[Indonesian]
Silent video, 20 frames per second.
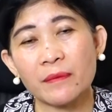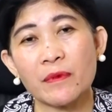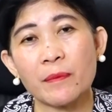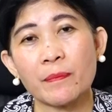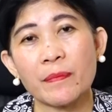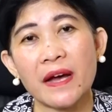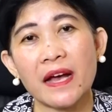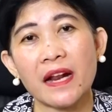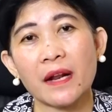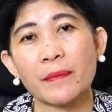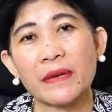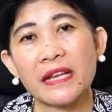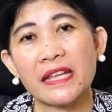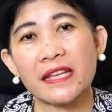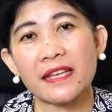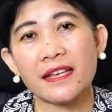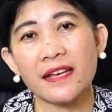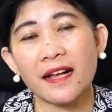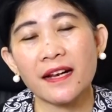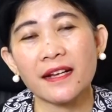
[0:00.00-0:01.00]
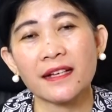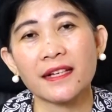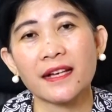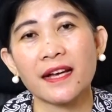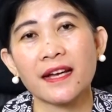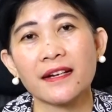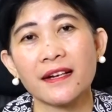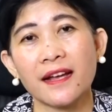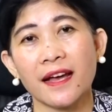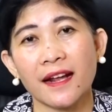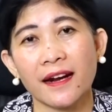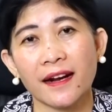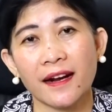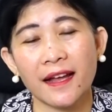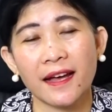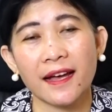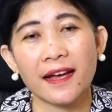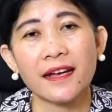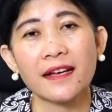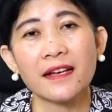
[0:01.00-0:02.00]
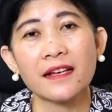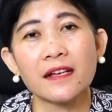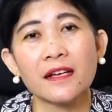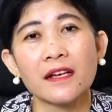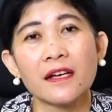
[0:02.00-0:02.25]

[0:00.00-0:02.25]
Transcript: bebal meninggalkan Allah